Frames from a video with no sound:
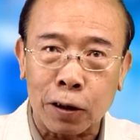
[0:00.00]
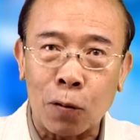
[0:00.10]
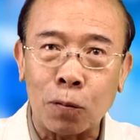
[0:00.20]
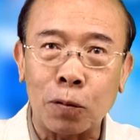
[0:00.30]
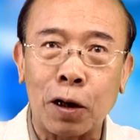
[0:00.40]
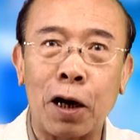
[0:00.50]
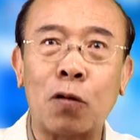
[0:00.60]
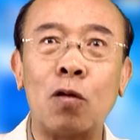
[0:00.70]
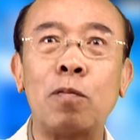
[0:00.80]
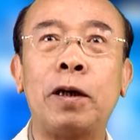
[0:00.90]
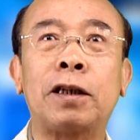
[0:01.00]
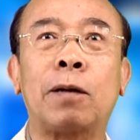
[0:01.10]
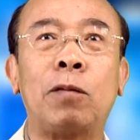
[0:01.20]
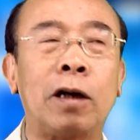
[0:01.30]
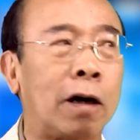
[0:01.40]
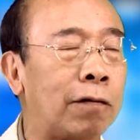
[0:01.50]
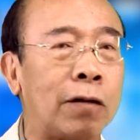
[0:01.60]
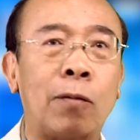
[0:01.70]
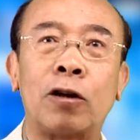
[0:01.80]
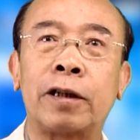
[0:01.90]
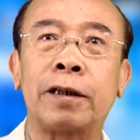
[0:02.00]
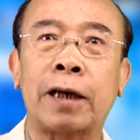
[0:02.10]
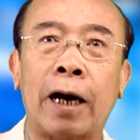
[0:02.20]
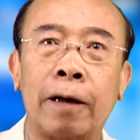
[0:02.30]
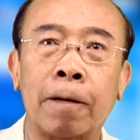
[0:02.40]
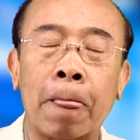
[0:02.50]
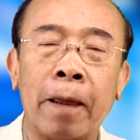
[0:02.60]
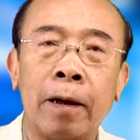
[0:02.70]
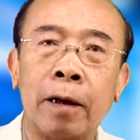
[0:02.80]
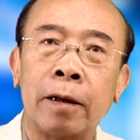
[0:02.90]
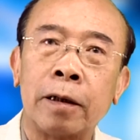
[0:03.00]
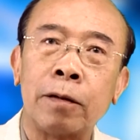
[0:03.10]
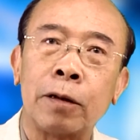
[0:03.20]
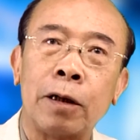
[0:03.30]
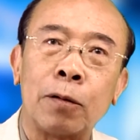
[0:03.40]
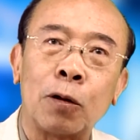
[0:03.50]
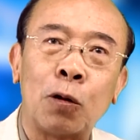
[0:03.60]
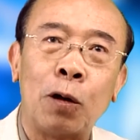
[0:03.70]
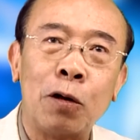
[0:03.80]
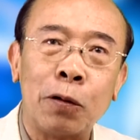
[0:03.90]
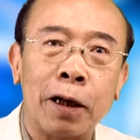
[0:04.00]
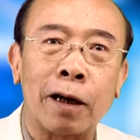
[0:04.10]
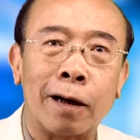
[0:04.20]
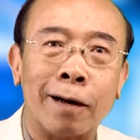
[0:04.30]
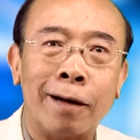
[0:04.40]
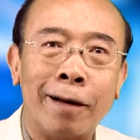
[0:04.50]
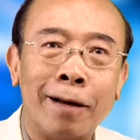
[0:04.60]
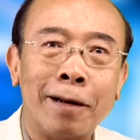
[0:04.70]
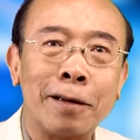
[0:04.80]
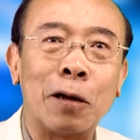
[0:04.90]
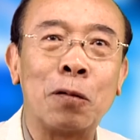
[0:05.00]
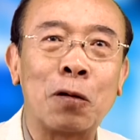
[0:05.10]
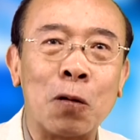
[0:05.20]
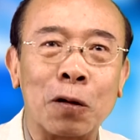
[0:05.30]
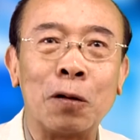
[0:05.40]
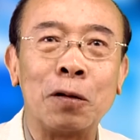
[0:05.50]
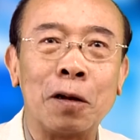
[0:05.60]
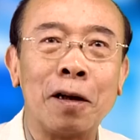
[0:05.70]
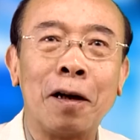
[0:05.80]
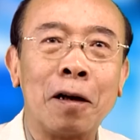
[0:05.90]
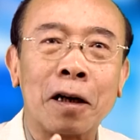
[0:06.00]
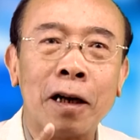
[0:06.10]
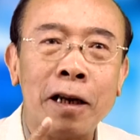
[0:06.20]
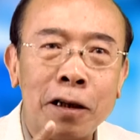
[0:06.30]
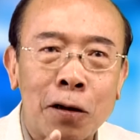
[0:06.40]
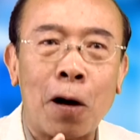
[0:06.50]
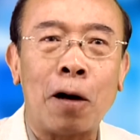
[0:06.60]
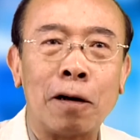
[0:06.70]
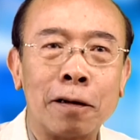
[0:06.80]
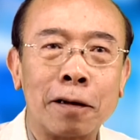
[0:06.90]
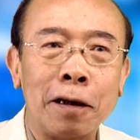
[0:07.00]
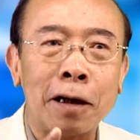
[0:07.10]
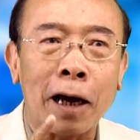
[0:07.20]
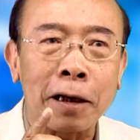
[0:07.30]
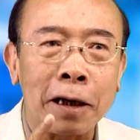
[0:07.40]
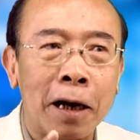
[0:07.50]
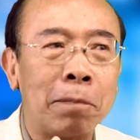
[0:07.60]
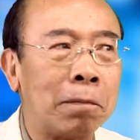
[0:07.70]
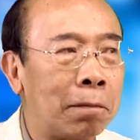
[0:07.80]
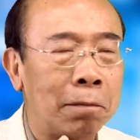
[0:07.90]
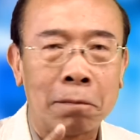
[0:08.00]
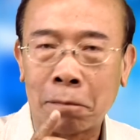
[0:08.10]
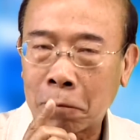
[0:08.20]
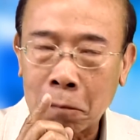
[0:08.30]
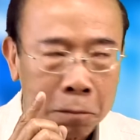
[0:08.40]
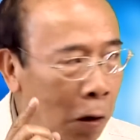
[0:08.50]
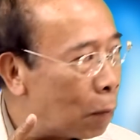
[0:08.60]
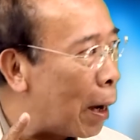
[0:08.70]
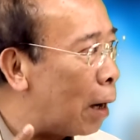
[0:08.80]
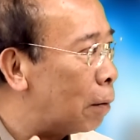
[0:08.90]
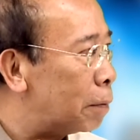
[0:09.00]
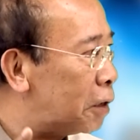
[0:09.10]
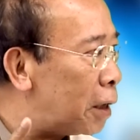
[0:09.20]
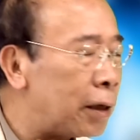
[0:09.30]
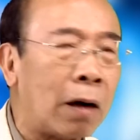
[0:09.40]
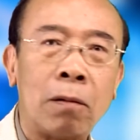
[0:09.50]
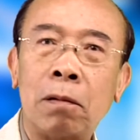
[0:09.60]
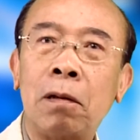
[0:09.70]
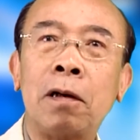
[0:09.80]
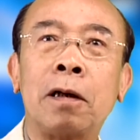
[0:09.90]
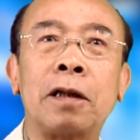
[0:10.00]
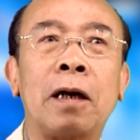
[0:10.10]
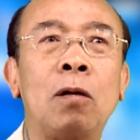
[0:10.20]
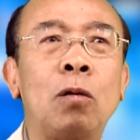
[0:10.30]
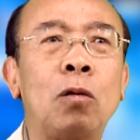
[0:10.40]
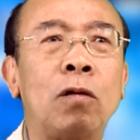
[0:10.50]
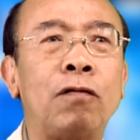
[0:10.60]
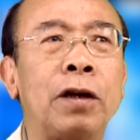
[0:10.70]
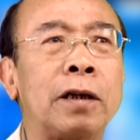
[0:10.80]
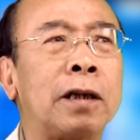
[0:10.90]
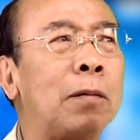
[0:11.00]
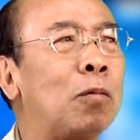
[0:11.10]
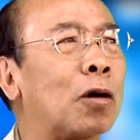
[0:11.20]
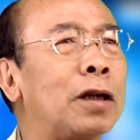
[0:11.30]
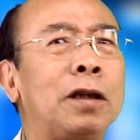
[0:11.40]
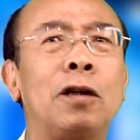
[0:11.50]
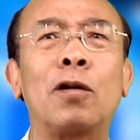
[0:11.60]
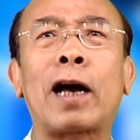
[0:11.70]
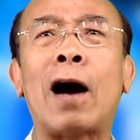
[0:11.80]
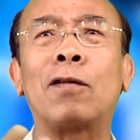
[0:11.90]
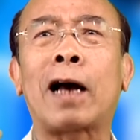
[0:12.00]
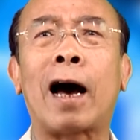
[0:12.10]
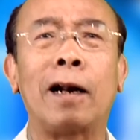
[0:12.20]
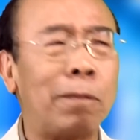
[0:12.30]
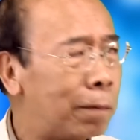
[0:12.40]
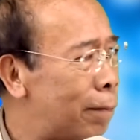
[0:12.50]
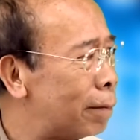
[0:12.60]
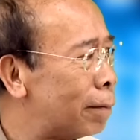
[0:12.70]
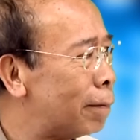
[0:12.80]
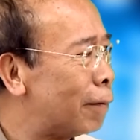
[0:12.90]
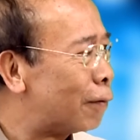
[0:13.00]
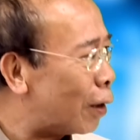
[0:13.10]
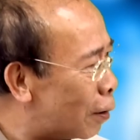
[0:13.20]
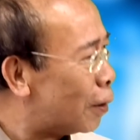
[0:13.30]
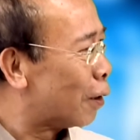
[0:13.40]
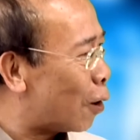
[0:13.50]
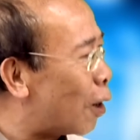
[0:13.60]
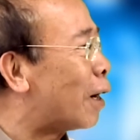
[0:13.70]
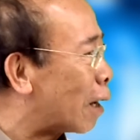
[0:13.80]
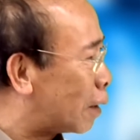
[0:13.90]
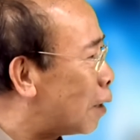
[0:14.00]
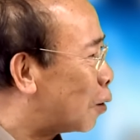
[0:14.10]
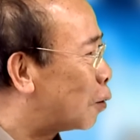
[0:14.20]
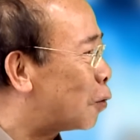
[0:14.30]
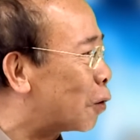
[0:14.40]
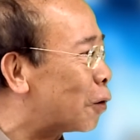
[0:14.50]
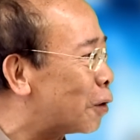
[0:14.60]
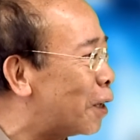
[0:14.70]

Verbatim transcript: chống đế quốc Mỹ xâm lược và bọn Tây Sai. Thế nhưng điều đó tôi lưu ý rằng trong cái cuộc nội cái lý do khiến anh em đồng bào giết nhau người ta luôn luôn viện dẫn một cái gì đó cao cả lắm vâng, vâng. đó là đặc tính của bây giờ bây giờ